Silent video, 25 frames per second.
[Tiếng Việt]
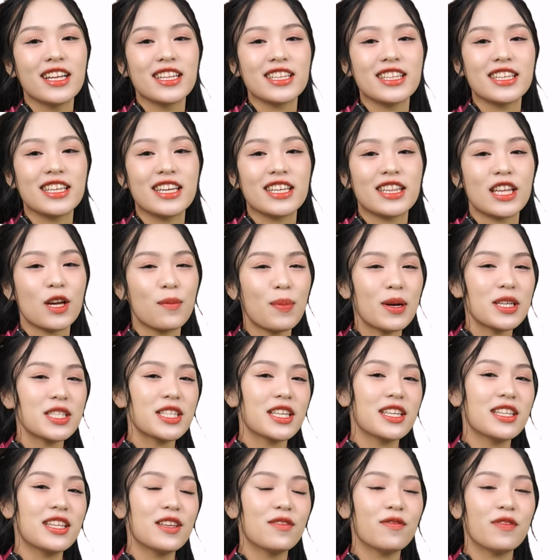thì theo bác
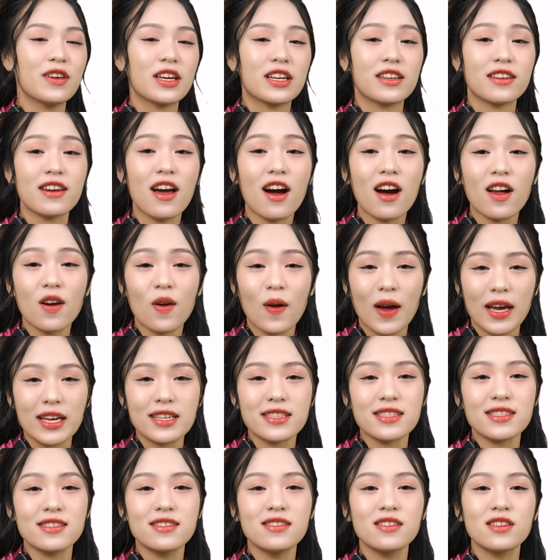sĩ thì việc đo
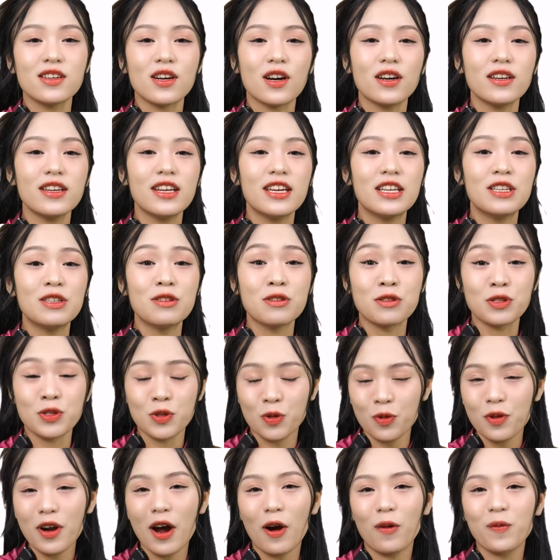loãng xương có nên được
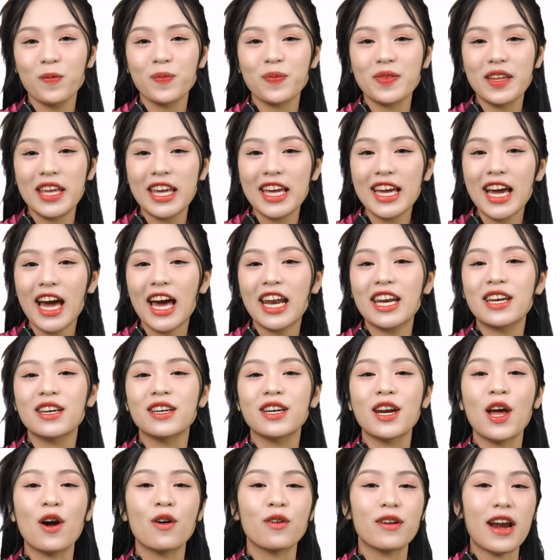chủ động tiến
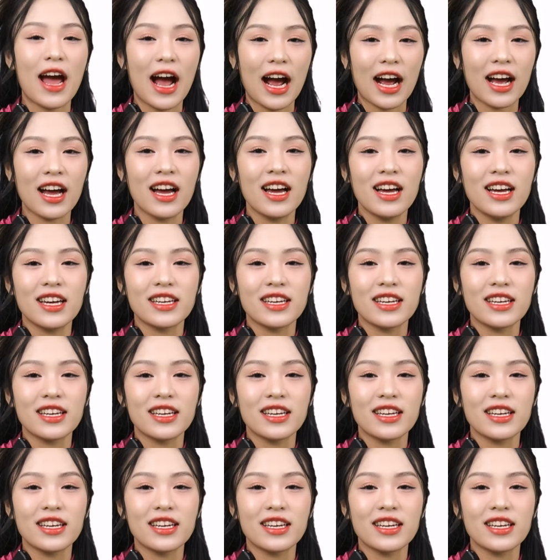hành đều đặn